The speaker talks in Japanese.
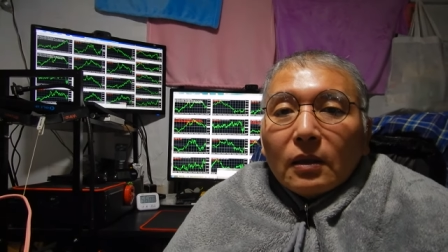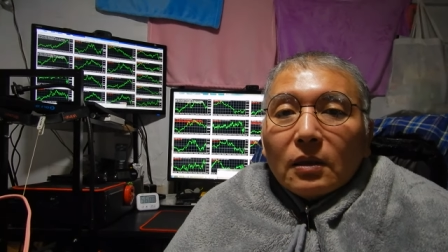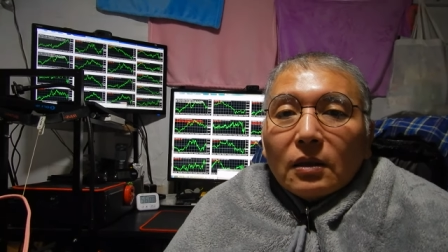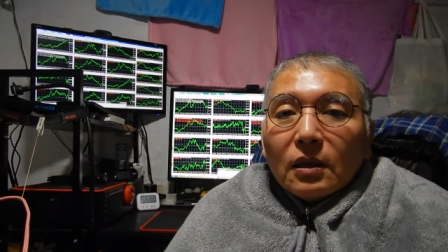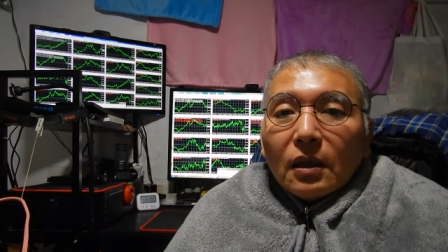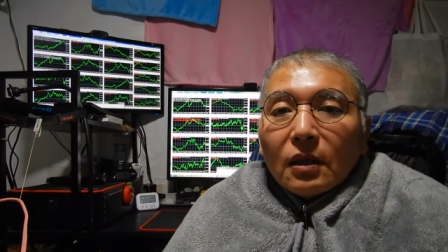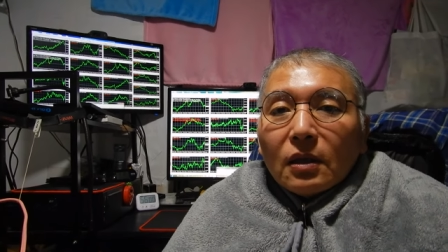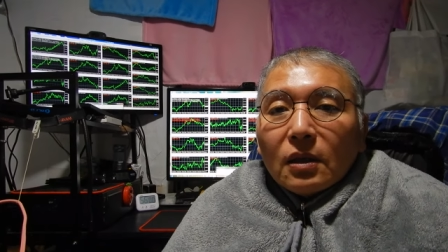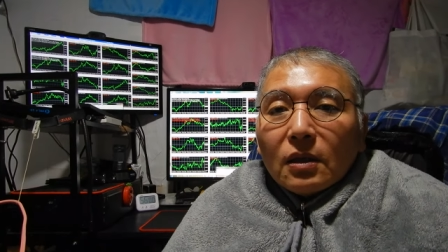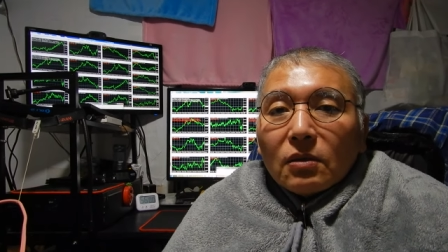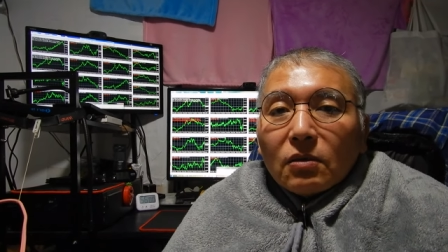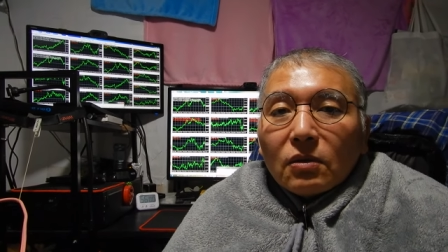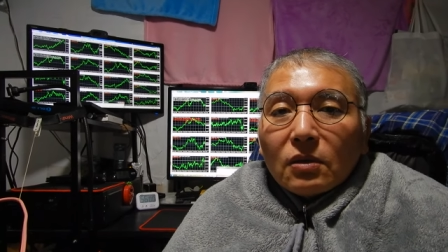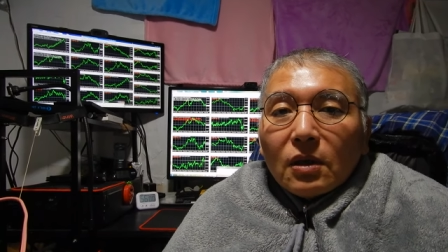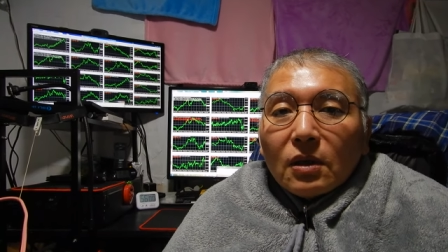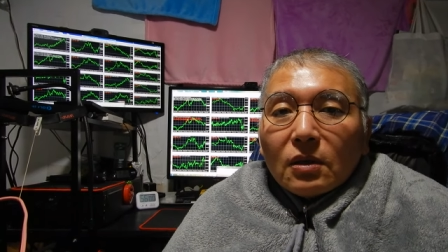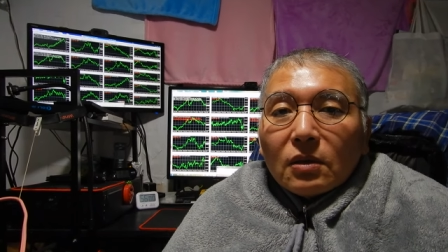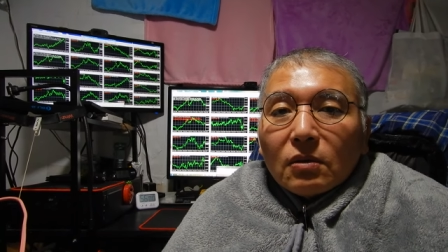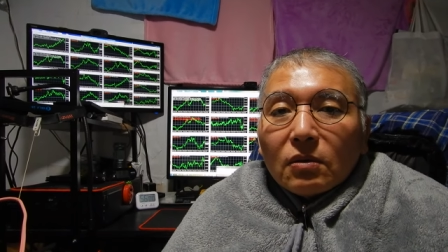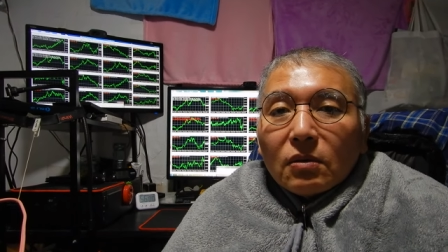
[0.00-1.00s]
人間たちと
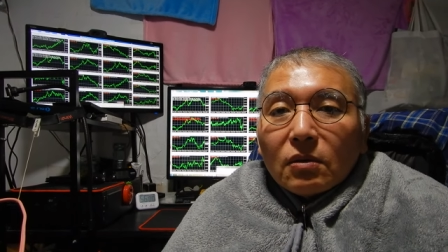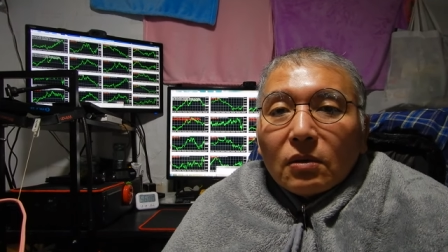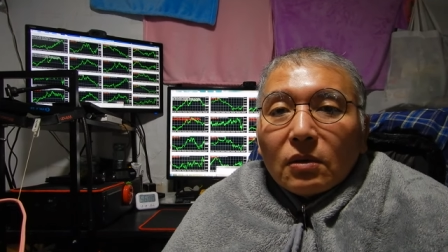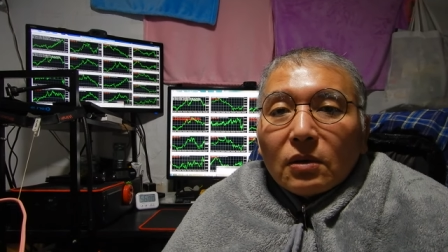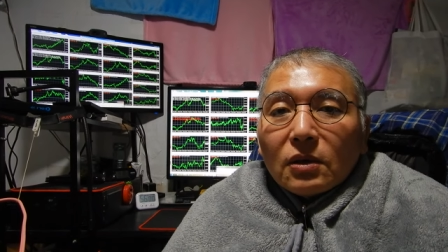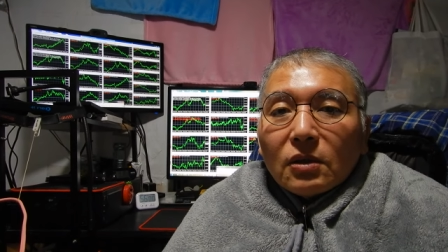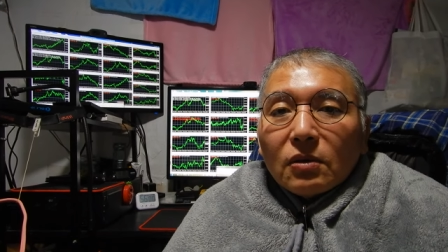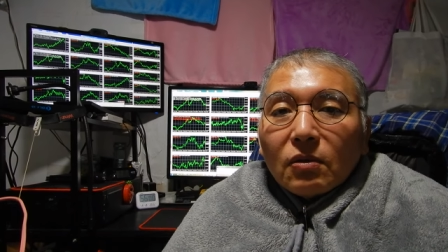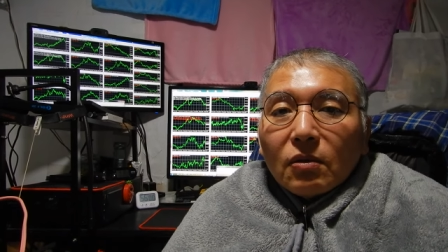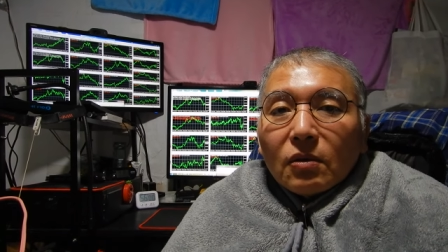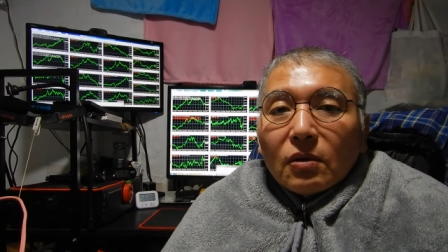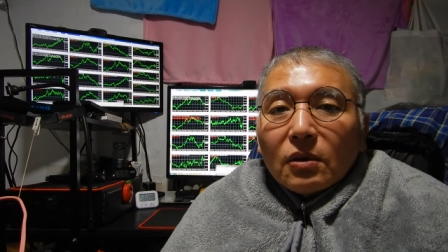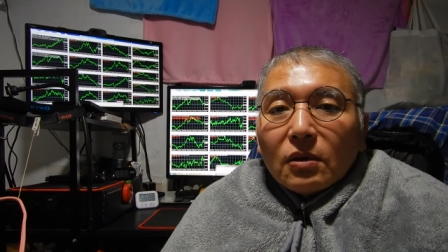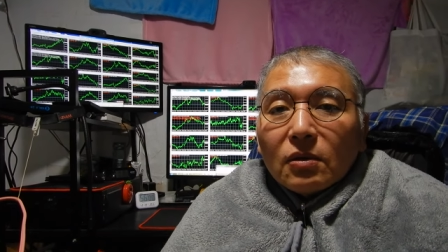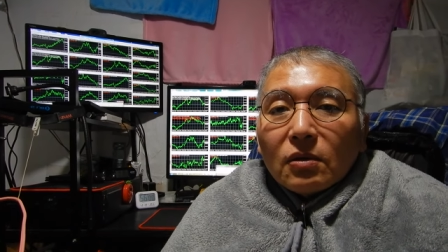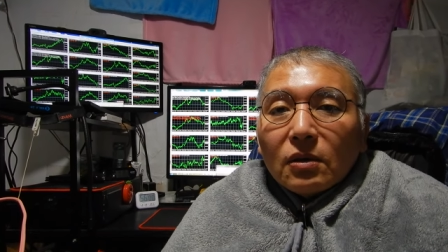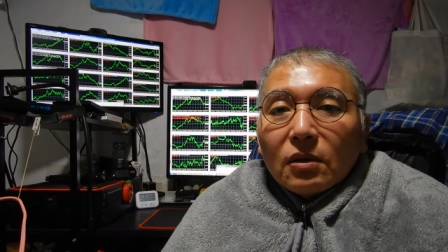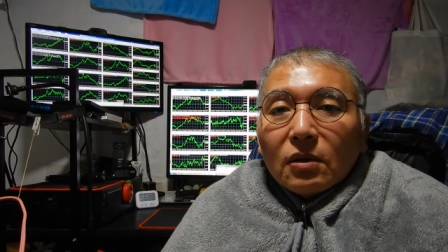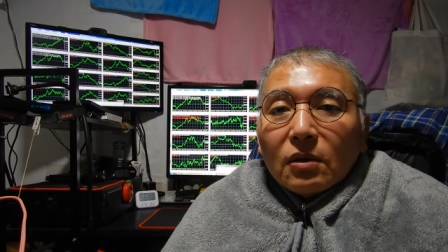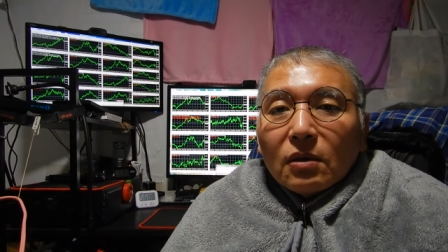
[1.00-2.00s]
接すると知能の
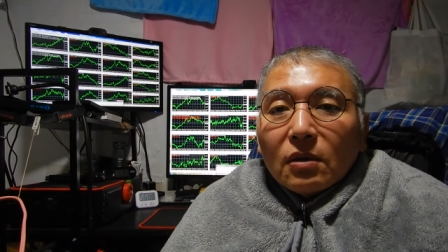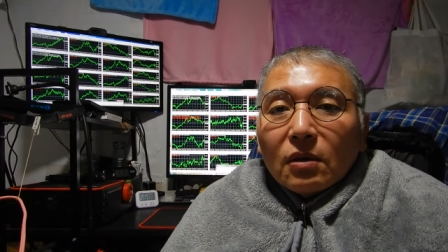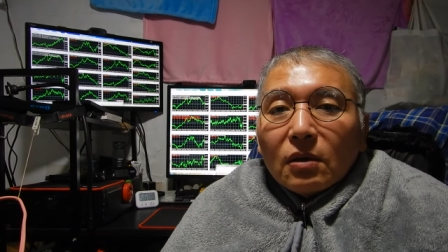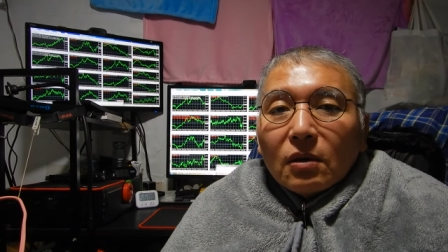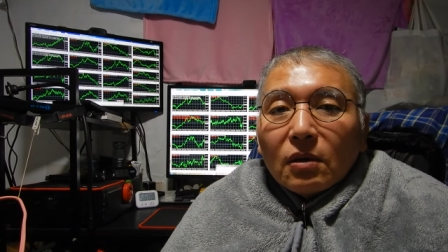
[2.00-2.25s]
低い